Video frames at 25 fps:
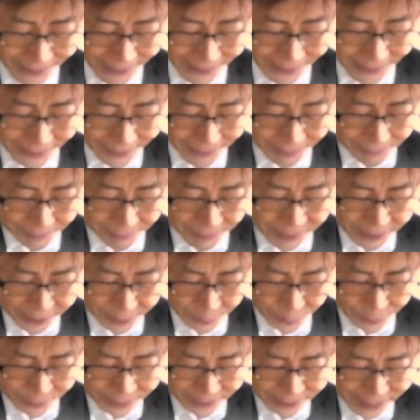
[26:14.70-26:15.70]
神奈川か
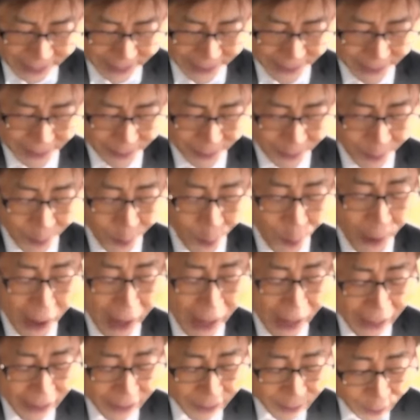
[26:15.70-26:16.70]
らまた引っ越
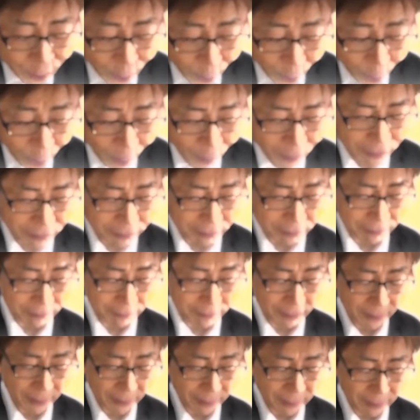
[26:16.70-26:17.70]
してきて
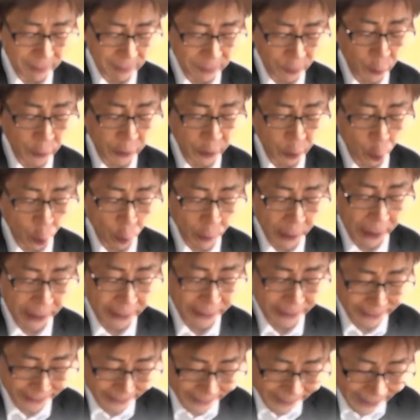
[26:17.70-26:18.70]
目黒の財に
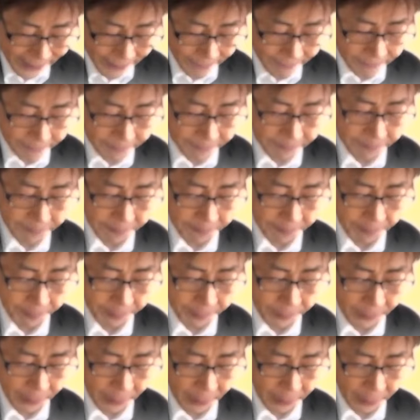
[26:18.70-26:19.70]
隠れてい
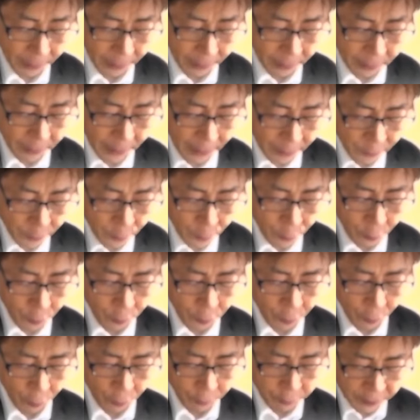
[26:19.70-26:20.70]
たところを
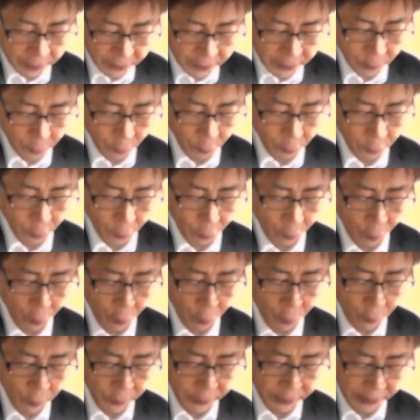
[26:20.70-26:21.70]
訳もな
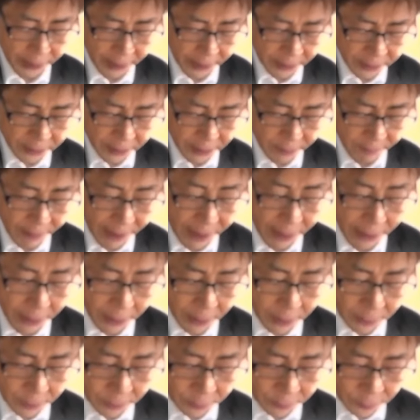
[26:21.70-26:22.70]
しに召し取り
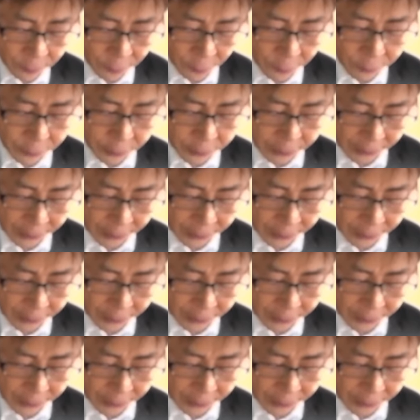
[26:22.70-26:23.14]
ました。